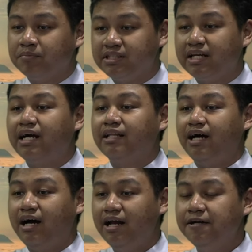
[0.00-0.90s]
bisa
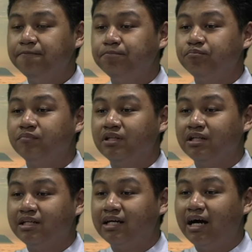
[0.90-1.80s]
dikatakan
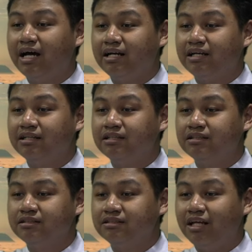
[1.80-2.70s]
dengan
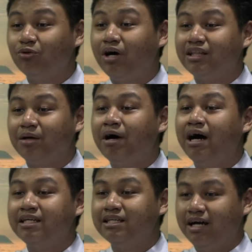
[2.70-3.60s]
satu kata
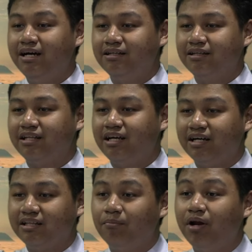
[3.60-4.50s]
bahagia ketika
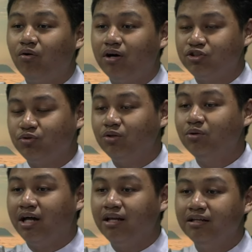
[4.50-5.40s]
kita melakukan
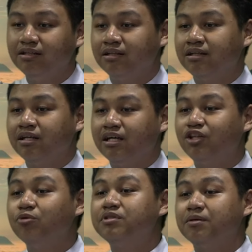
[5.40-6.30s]
suatu hal
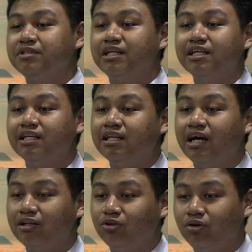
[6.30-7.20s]
itu bisa menjadi
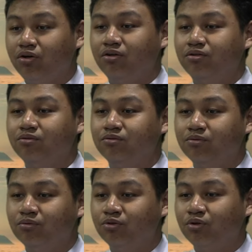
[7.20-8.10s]
indikator
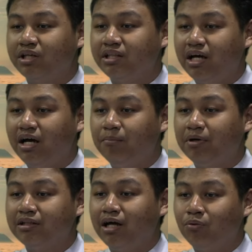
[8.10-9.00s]
untuk kita
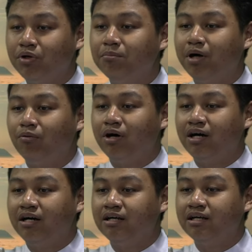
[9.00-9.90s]
mengetahui
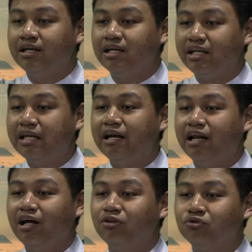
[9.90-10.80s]
bahwa ini
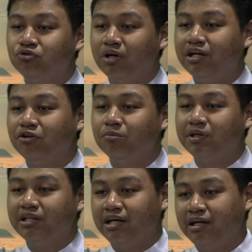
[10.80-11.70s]
adalah tujuan hidup
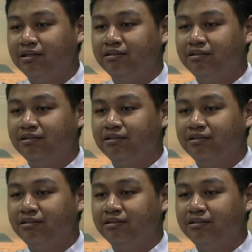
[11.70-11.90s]
kita.